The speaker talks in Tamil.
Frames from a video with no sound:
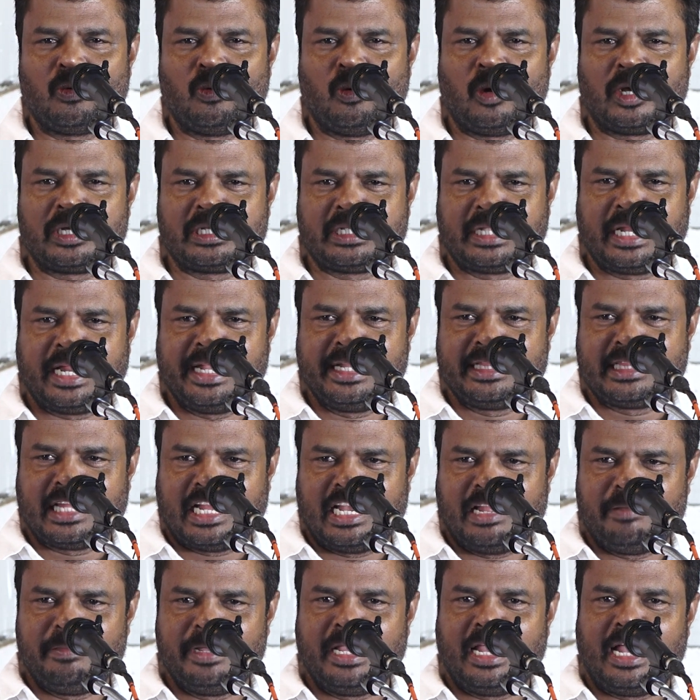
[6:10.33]
ஒற்றை
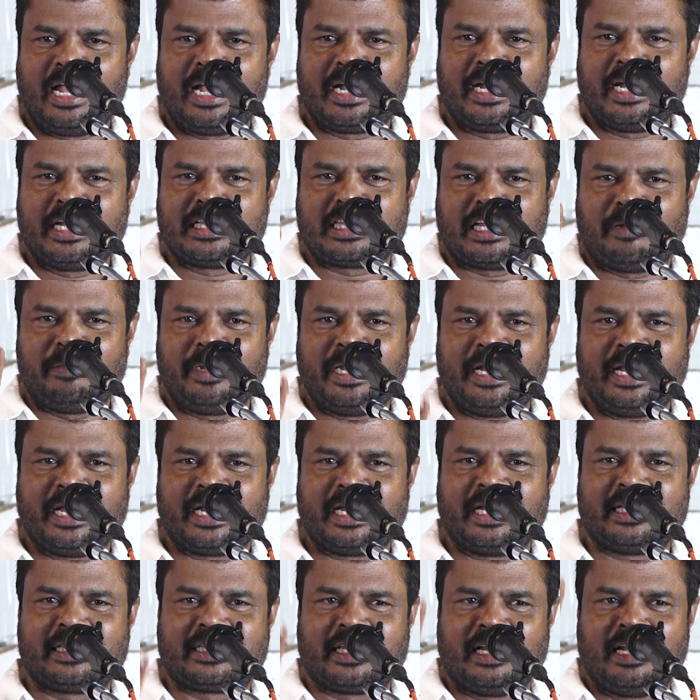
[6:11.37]
தலைமையாக
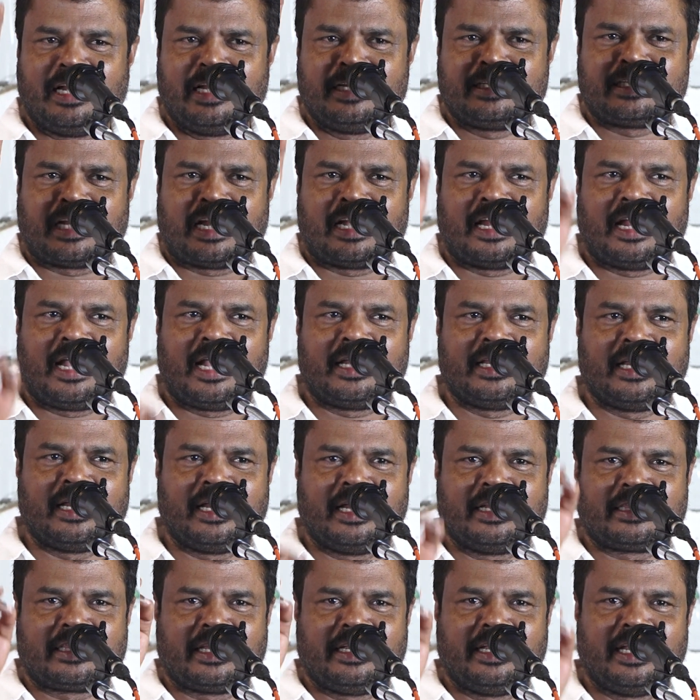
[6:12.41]
தமிழகத்தில்
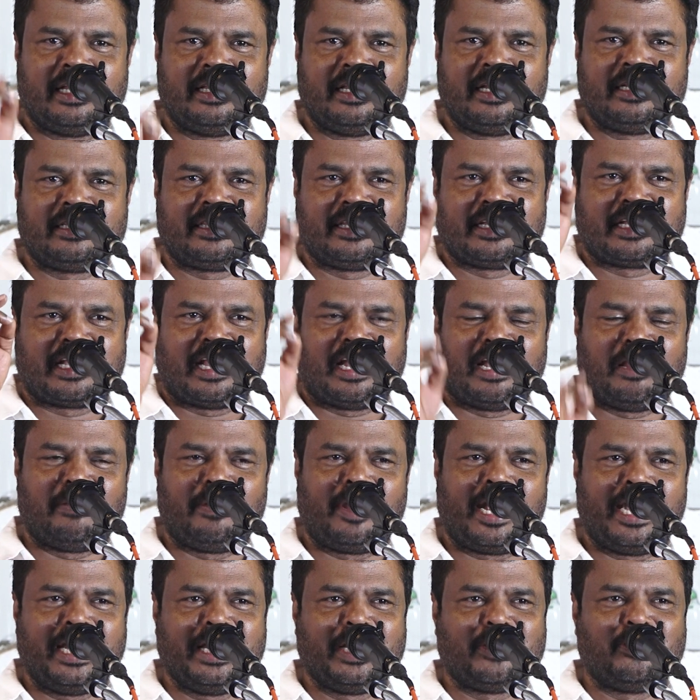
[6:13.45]
சனாதனத்தை எதிர்த்து
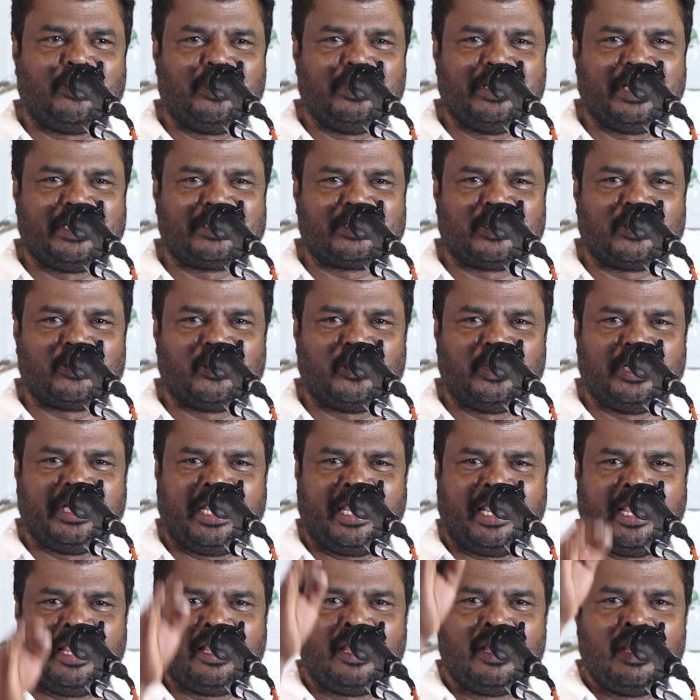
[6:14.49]
களவாடி கொண்டிருக்கக்கூடிய